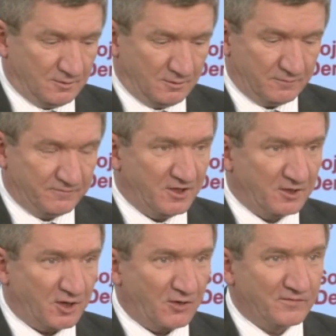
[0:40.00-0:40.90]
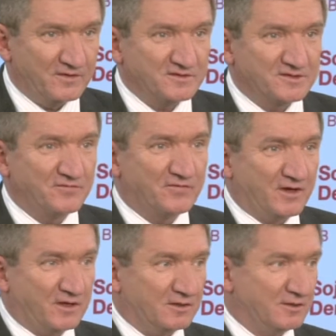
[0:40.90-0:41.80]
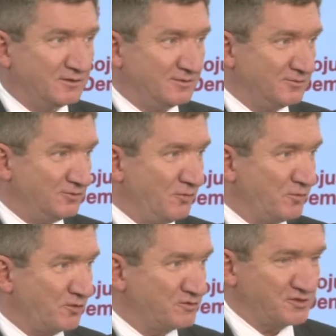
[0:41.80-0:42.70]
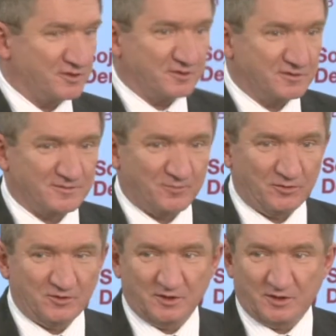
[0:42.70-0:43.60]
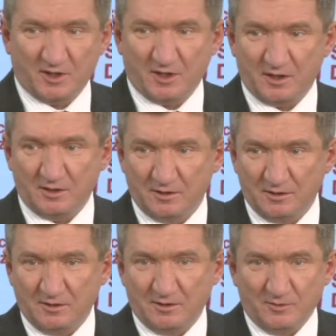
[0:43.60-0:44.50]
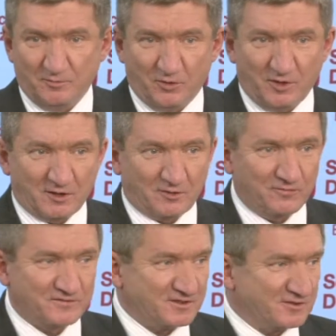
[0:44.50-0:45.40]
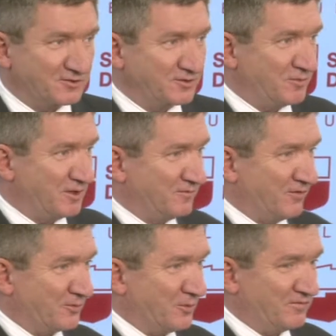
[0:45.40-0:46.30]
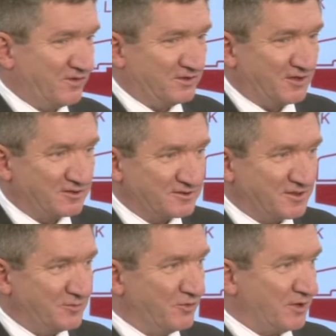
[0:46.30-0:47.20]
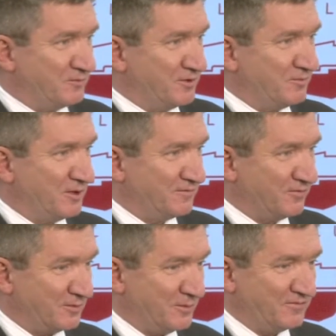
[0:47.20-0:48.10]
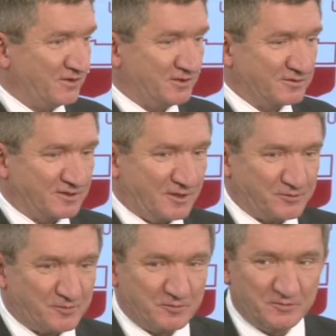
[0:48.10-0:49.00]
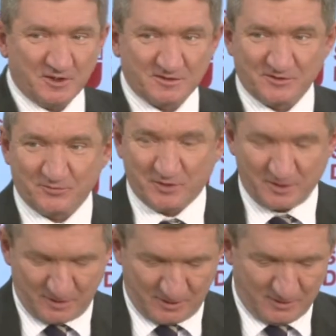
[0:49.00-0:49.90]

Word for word: O, wielka ofensywa dobroci spotyka Polaków ze strony Platformy Obywatelskiej, bo raptem Platforma Obywatelska przypomina sobie